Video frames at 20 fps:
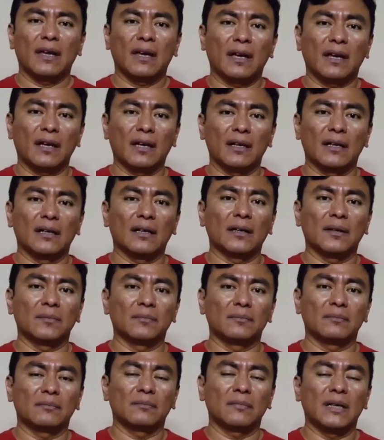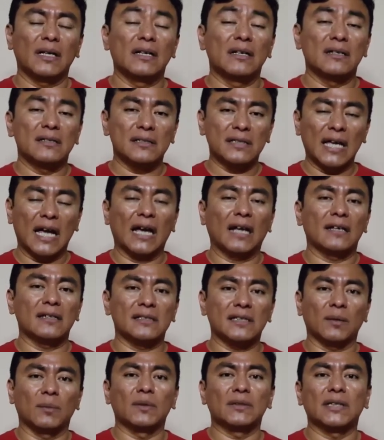eh, iniciar,
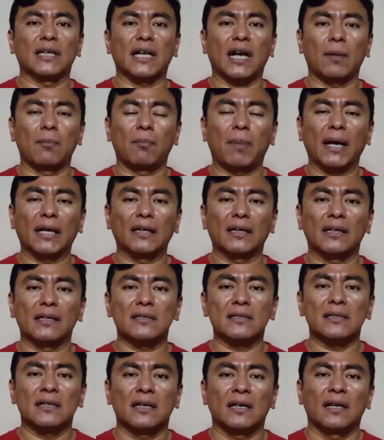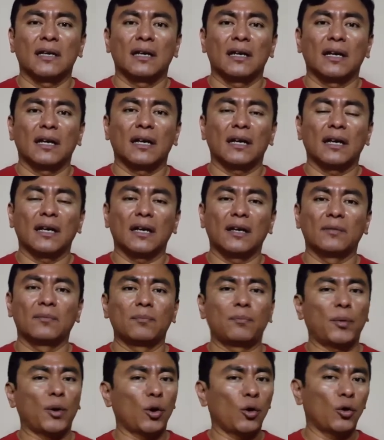establecer campañas
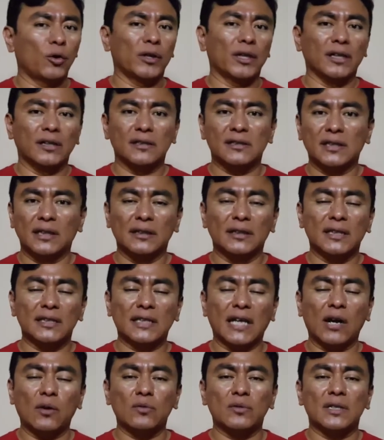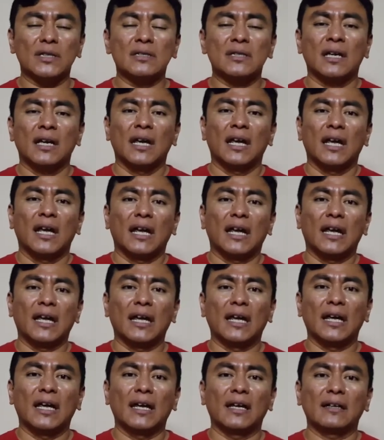en pro de distintas causas,
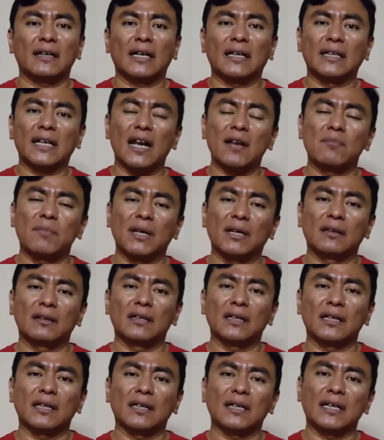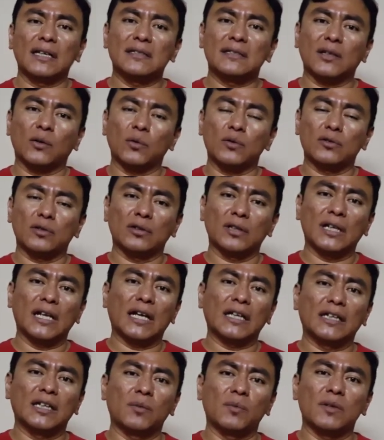eh, generalmente esta cuestión del
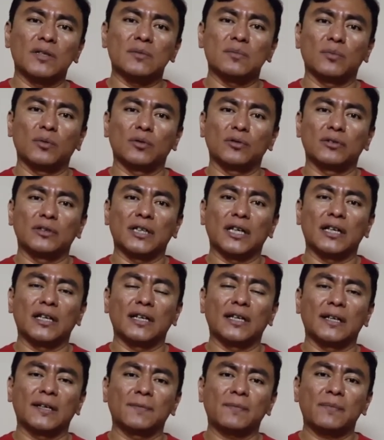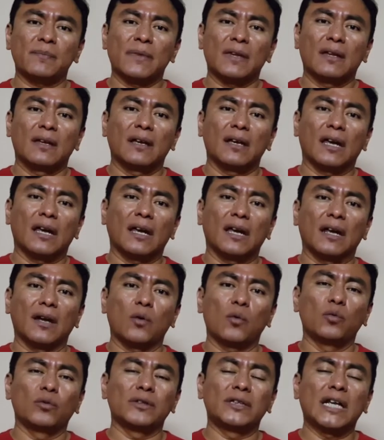activismo tiene
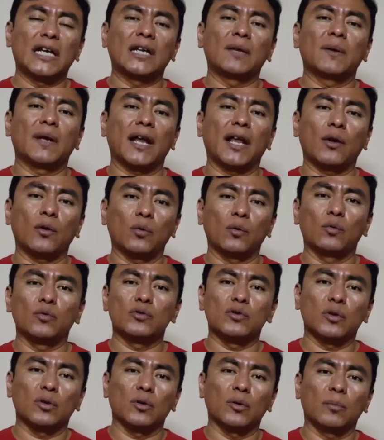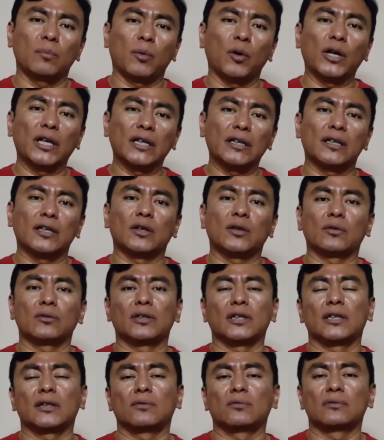eh, un deliberado uso político,
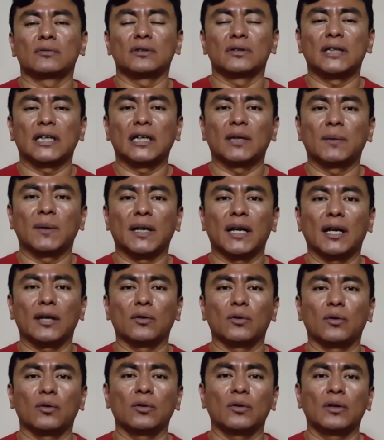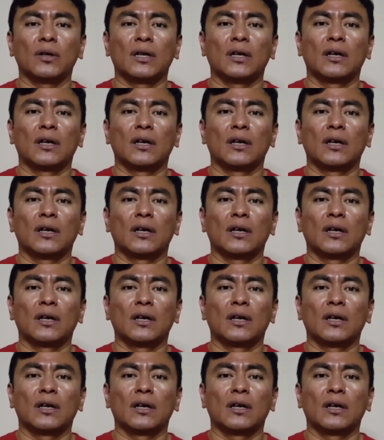tiene un deliberado